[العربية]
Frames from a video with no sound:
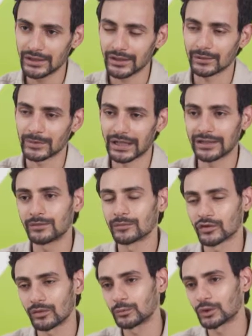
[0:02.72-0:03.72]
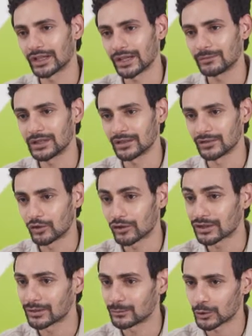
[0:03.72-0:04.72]
احنا بنقدم نظام متكامل
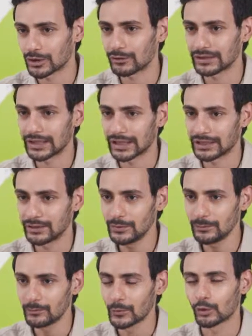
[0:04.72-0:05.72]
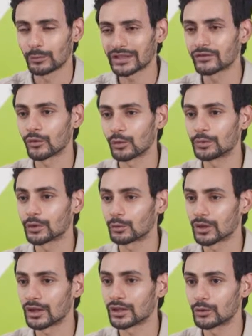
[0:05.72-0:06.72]
لاداره المحتوى التعليمي وماسف اوبن
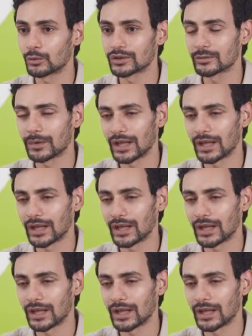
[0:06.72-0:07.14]
اونلاين كورس